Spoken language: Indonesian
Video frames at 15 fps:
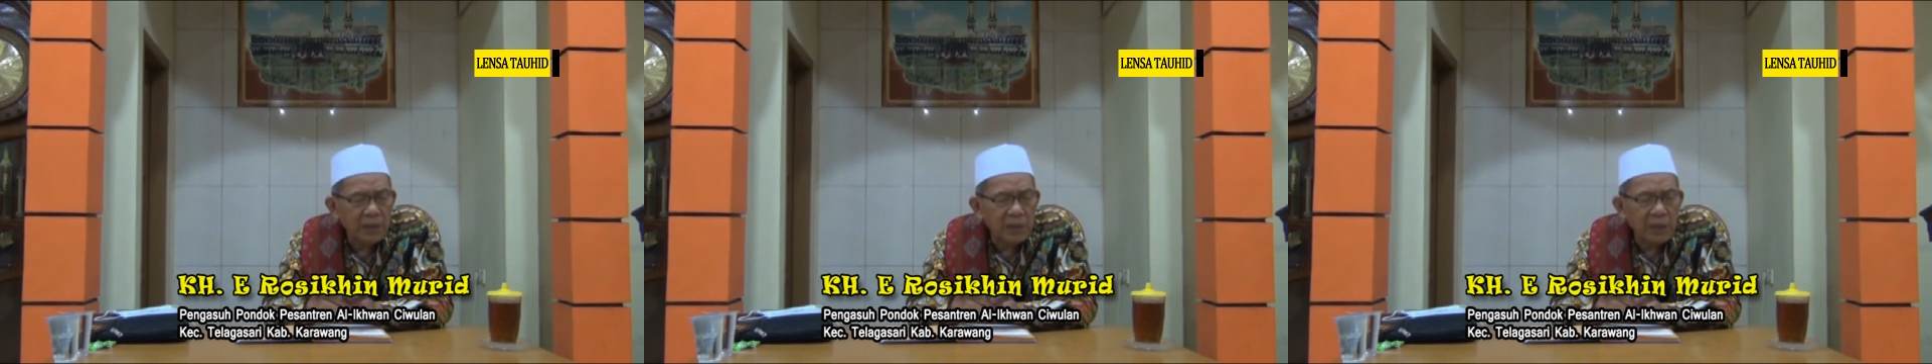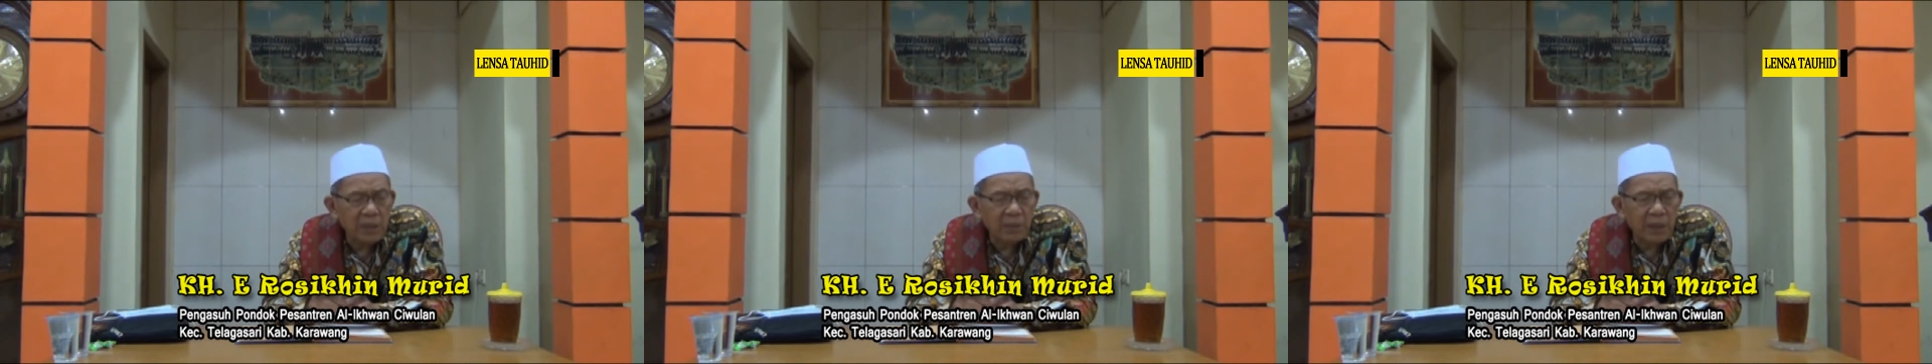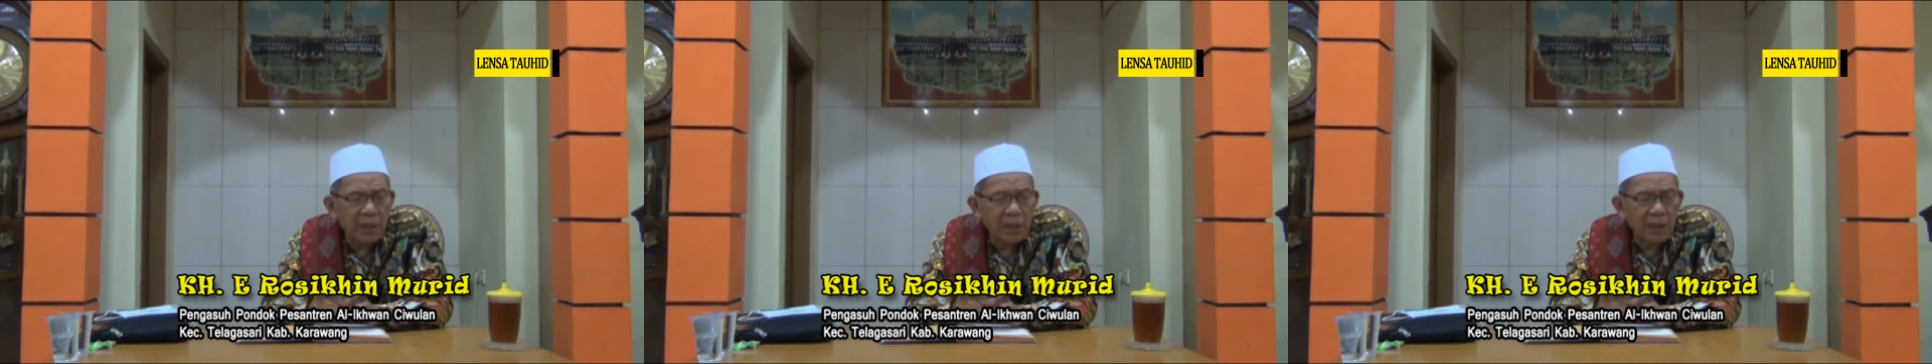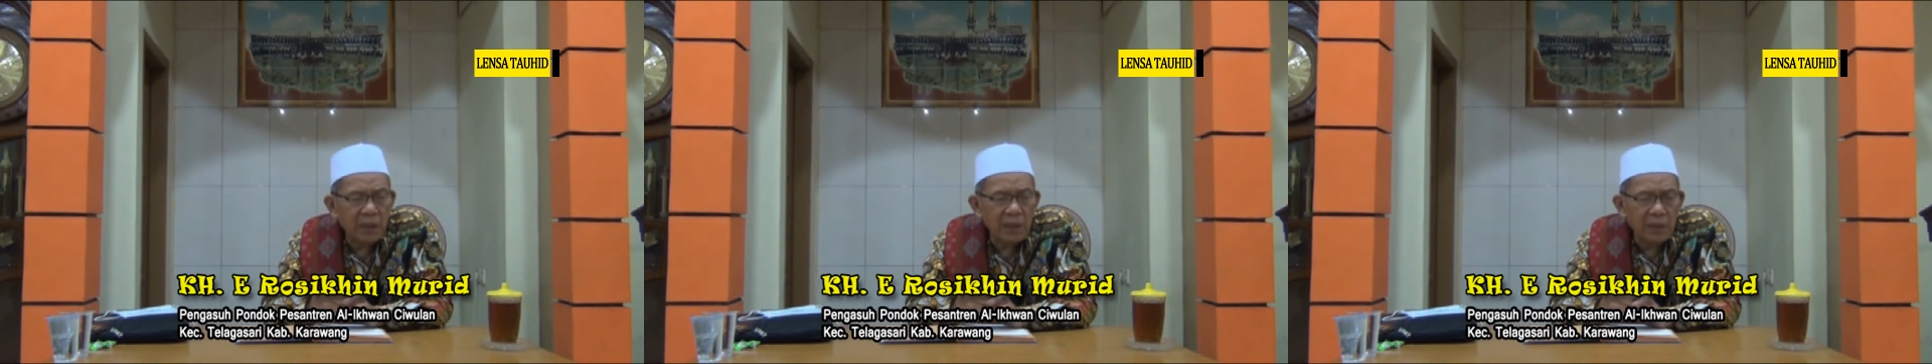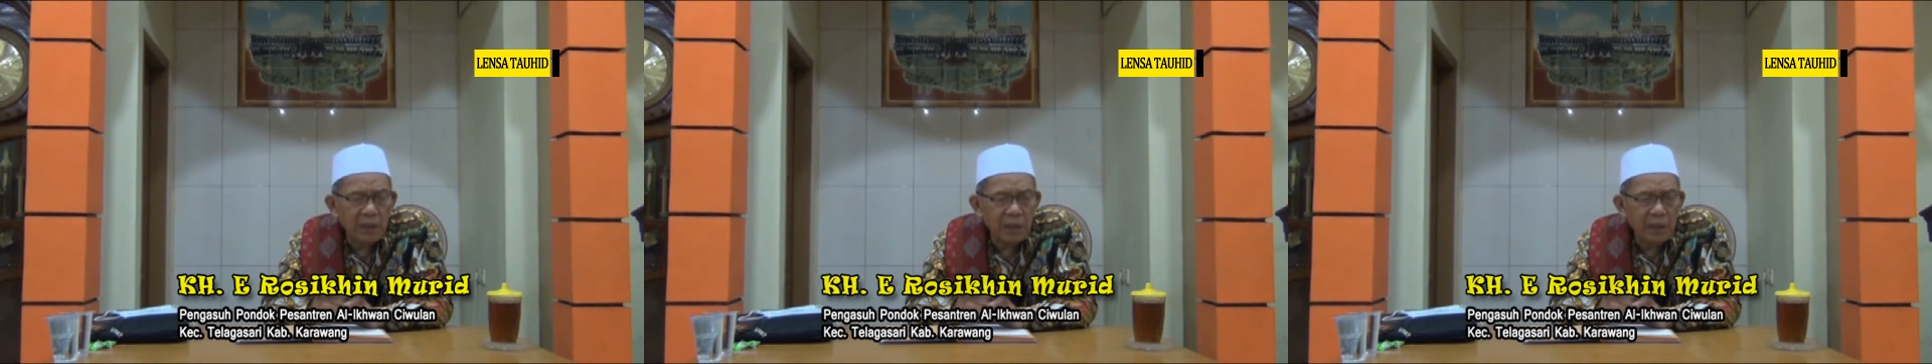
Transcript: Haji di mana